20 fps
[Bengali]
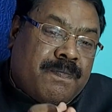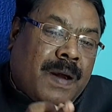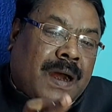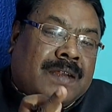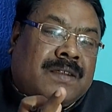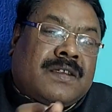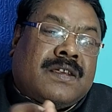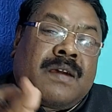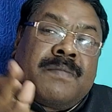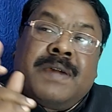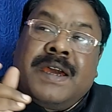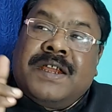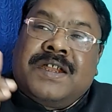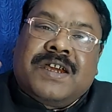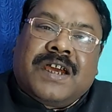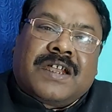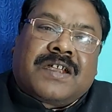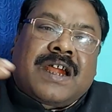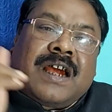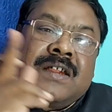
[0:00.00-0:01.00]
বাচ্চা
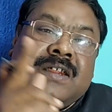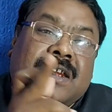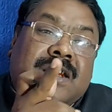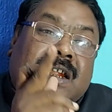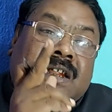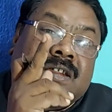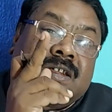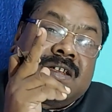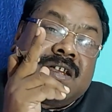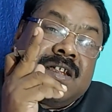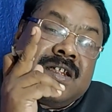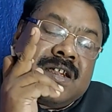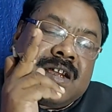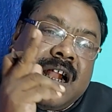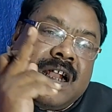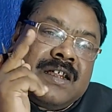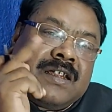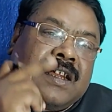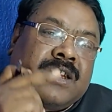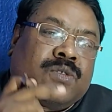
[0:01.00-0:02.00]
মেয়েটিকে টানতে টানতে সেদিন
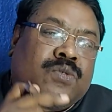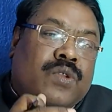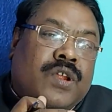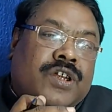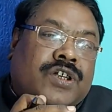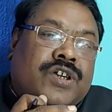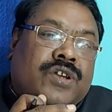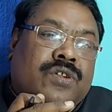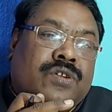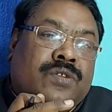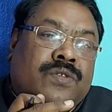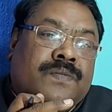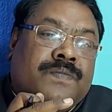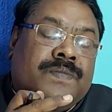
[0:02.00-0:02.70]
গাড়িতে তুলেছিল